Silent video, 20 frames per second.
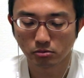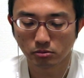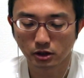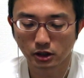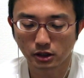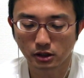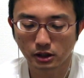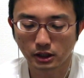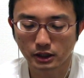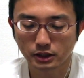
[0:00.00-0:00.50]

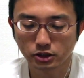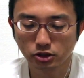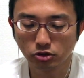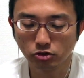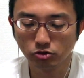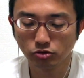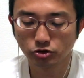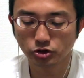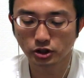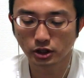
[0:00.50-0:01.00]
まあ8
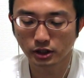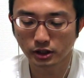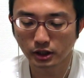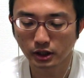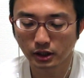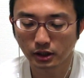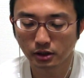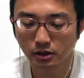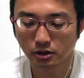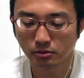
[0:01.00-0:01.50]
九の下は
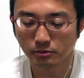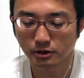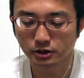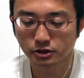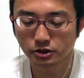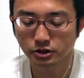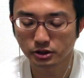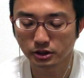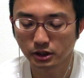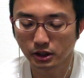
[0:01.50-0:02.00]
ね、いま
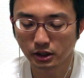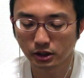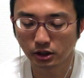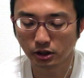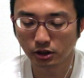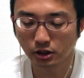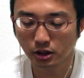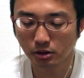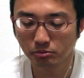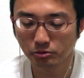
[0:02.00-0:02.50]
すし、
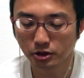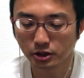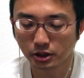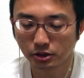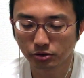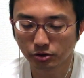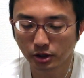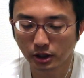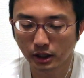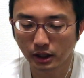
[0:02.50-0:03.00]
銀冠
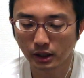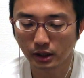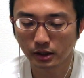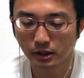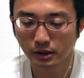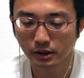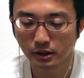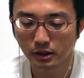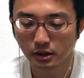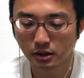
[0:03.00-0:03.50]
なので、
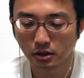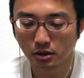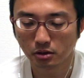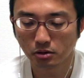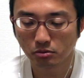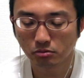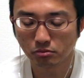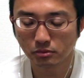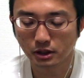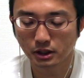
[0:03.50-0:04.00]

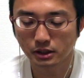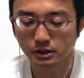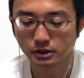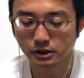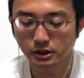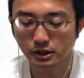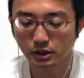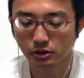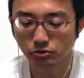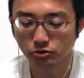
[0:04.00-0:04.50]
まあ
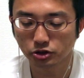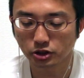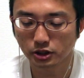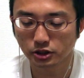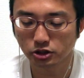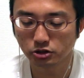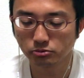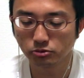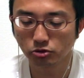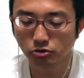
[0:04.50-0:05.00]
絶対こっち
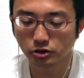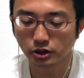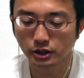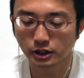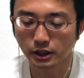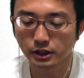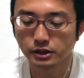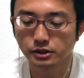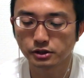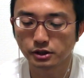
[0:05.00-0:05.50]
は詰むこと
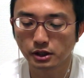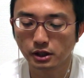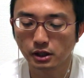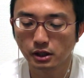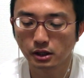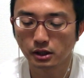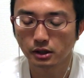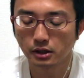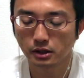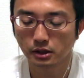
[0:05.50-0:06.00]
はないんです
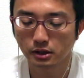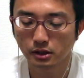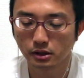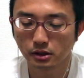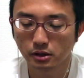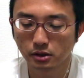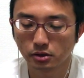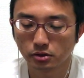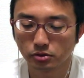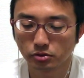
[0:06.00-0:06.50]
ね。
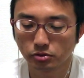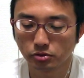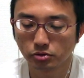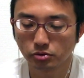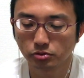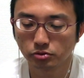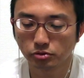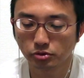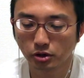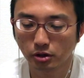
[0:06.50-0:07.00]
とい
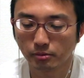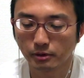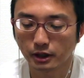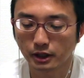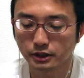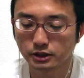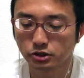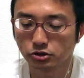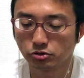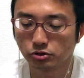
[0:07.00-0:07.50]
うことで、まあ
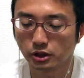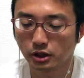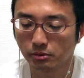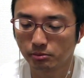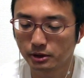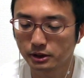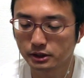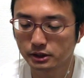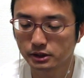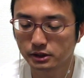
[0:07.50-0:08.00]
勝ちとな
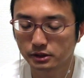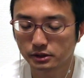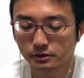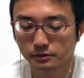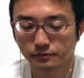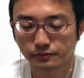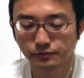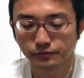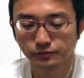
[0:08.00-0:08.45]
ります。